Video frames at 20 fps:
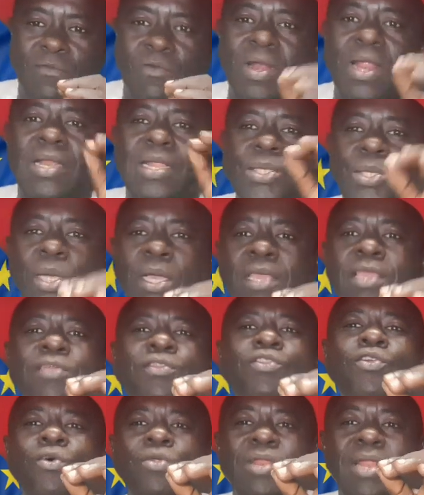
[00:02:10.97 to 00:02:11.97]
Voilà des gens
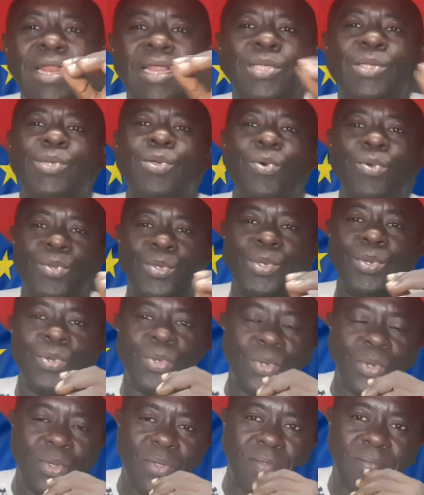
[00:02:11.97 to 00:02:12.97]
qui donnent de l'essor aux
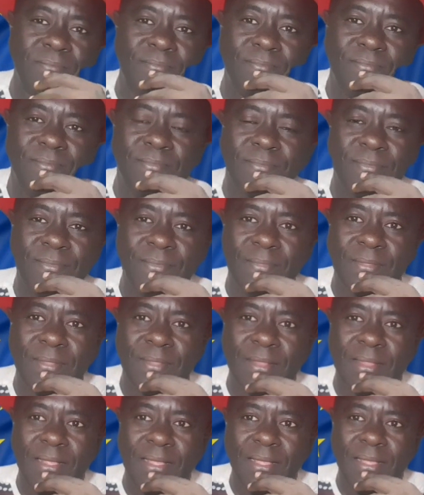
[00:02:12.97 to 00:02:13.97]
autres.
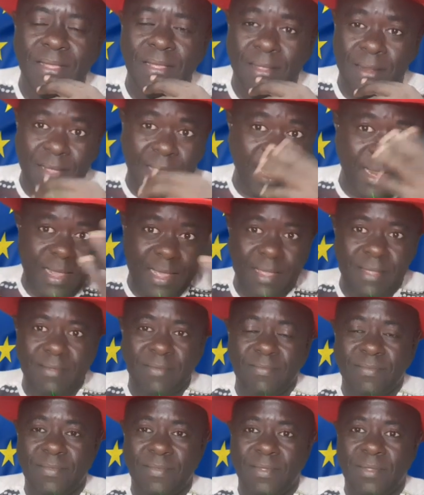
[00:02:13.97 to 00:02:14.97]

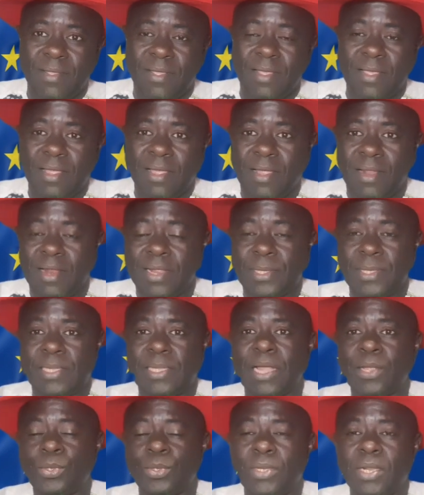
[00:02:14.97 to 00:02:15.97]
Regardez, les
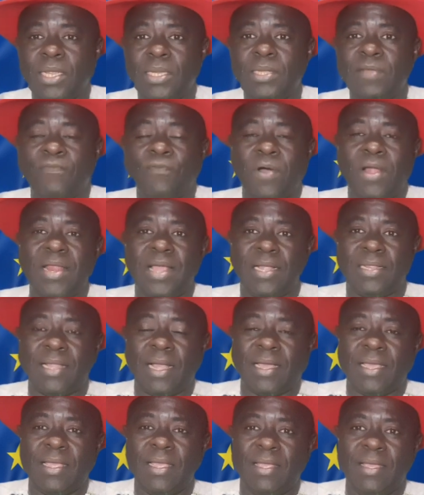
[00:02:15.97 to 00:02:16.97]
États-Unis disent qu'il faut aller
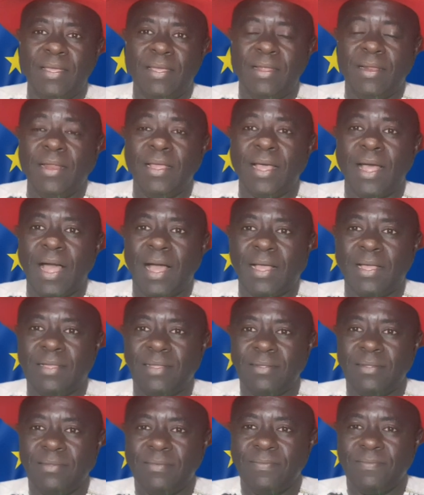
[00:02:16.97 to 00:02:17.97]
attaquer
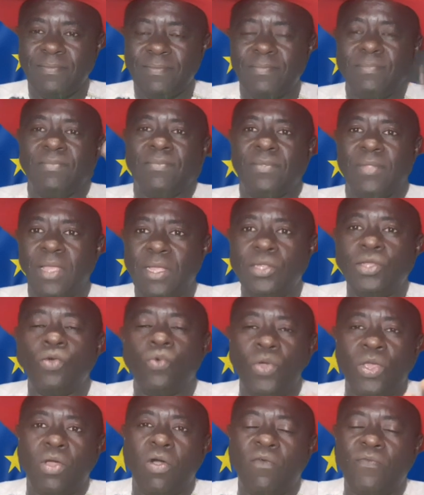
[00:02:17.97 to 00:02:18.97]
l'Irak. Il
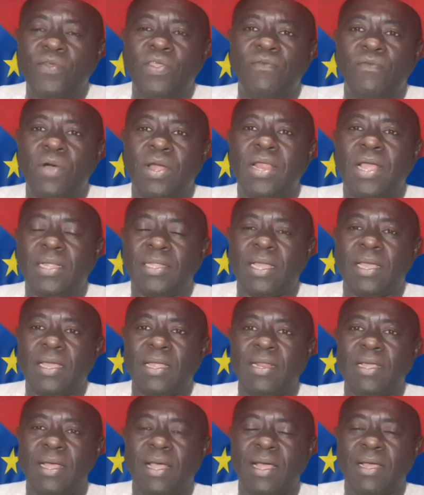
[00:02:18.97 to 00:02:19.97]
dit oui, il faut aller
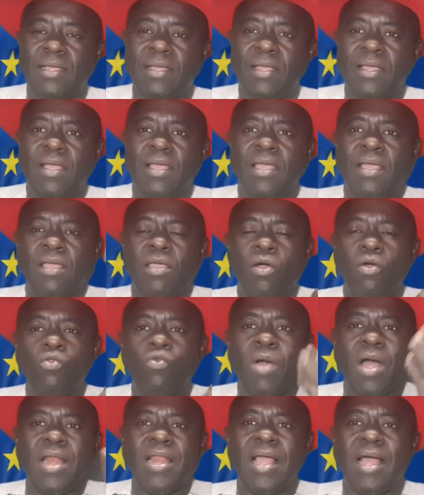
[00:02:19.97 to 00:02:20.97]
attaquer l'Irak.
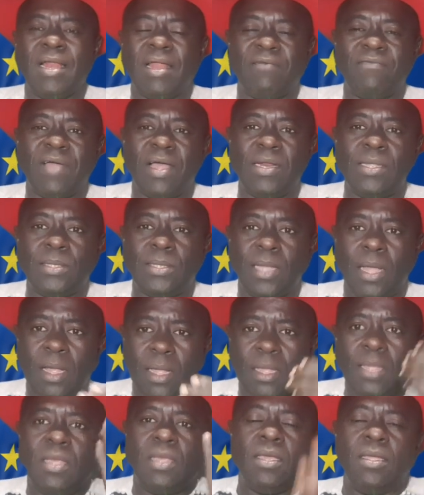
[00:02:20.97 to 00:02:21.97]
On doit aller en
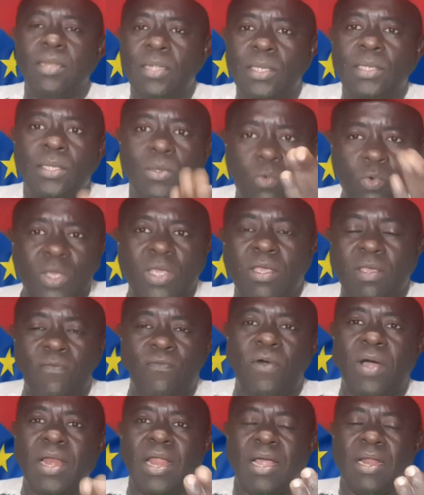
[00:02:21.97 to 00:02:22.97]
Afghanistan. Ils disent oui,
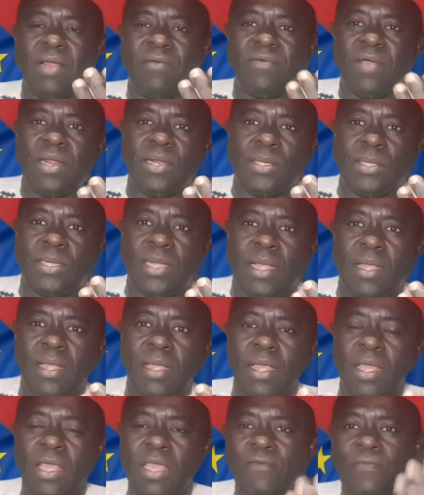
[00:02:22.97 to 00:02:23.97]
il faut aller en Afghanistan.
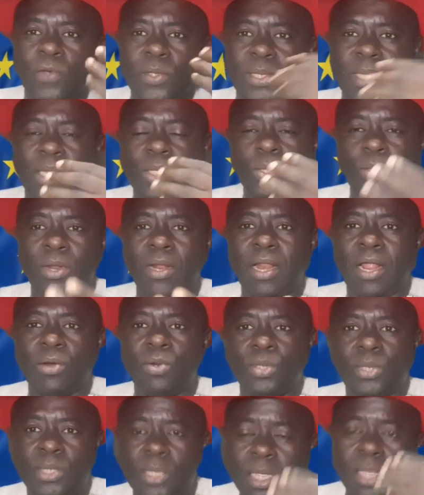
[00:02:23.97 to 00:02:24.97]
Il faut sanctionner la
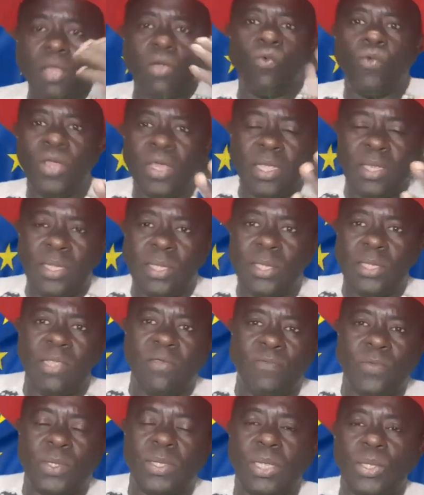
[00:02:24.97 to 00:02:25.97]
Russie. Oui, ils disent
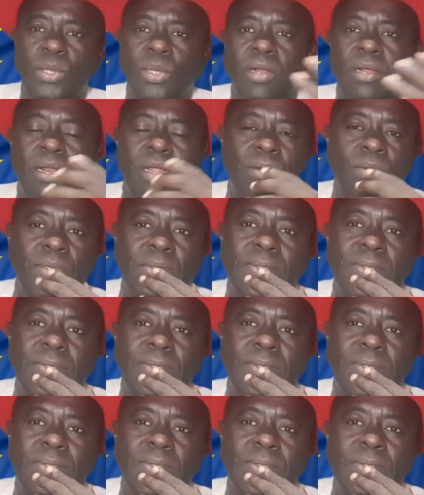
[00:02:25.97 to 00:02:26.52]
il faut sanctionner la